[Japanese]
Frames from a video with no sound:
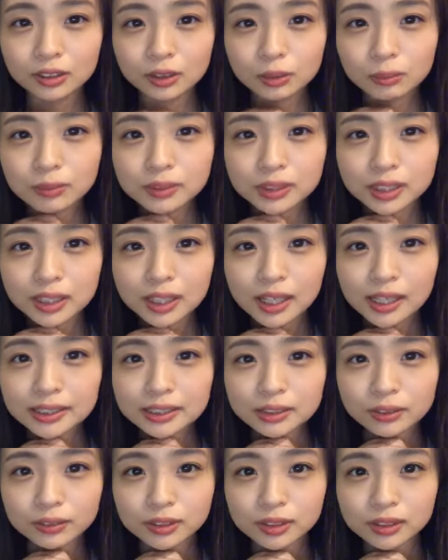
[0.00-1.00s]
ともさん愛
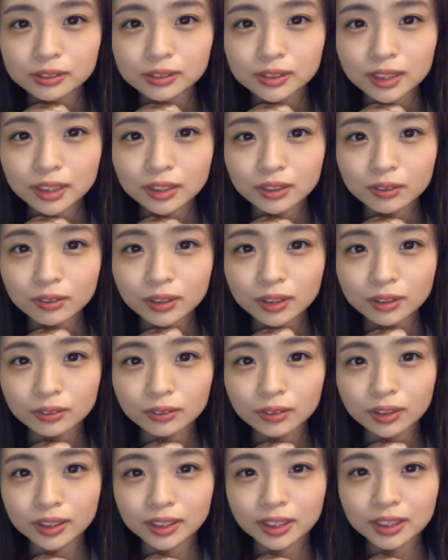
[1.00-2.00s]
知の畜産イオンか
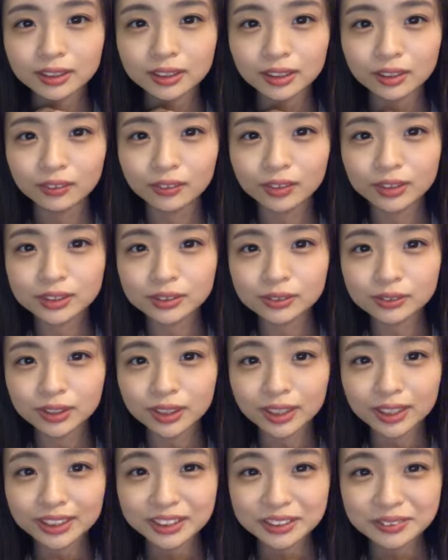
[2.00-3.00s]
どっかであったらよろしくお
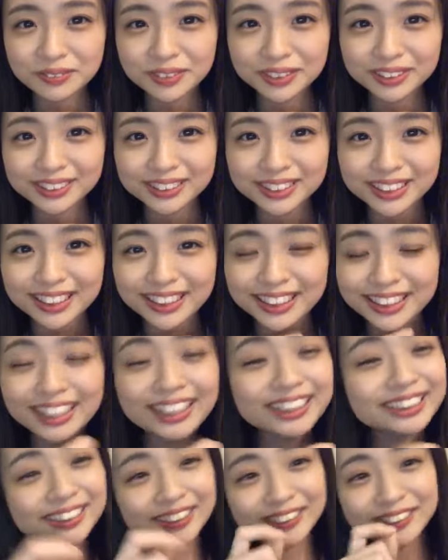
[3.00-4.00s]
願いします
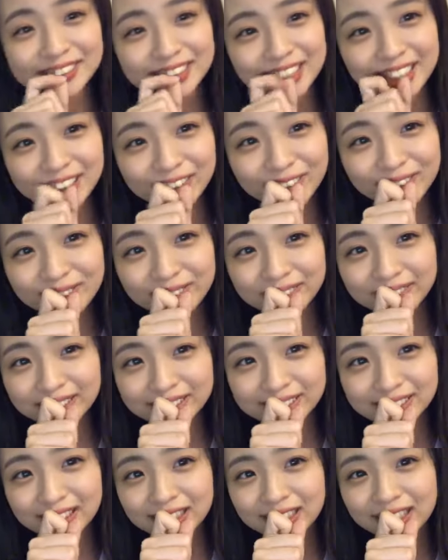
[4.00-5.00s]
えー、畜産イオンめっちゃ
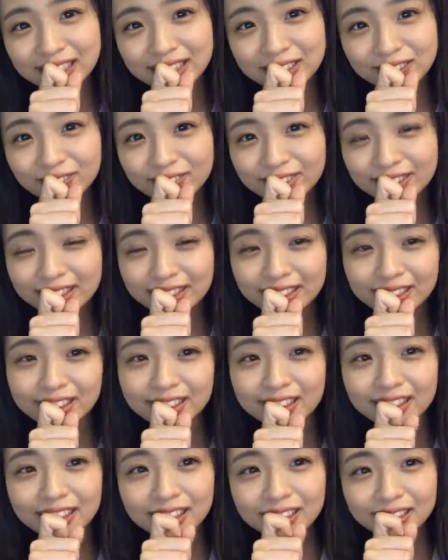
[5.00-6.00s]
好きなイオンだか
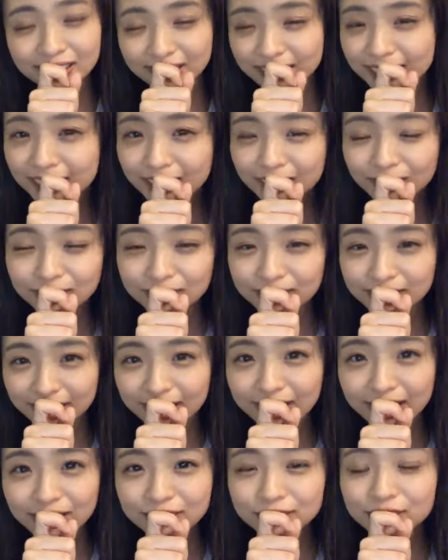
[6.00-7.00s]
らね多分
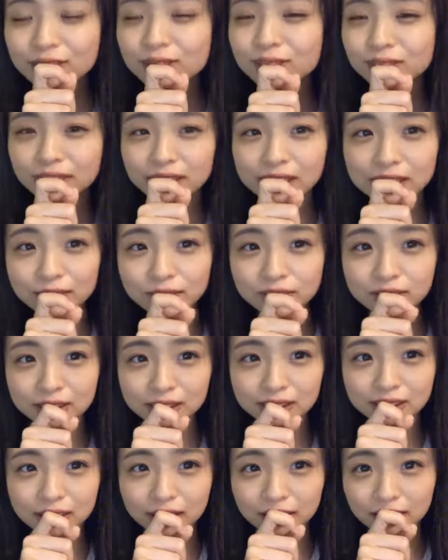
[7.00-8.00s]
ね合うかもねもし
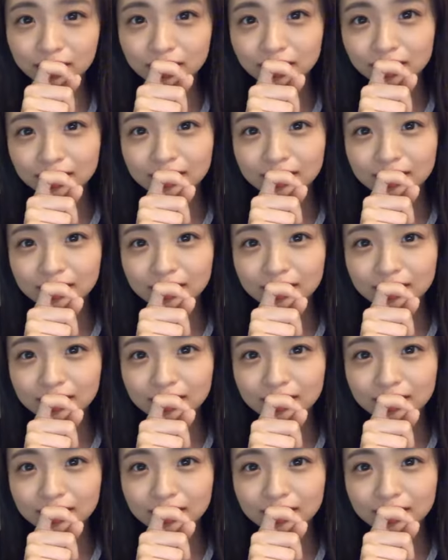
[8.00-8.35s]
行ったら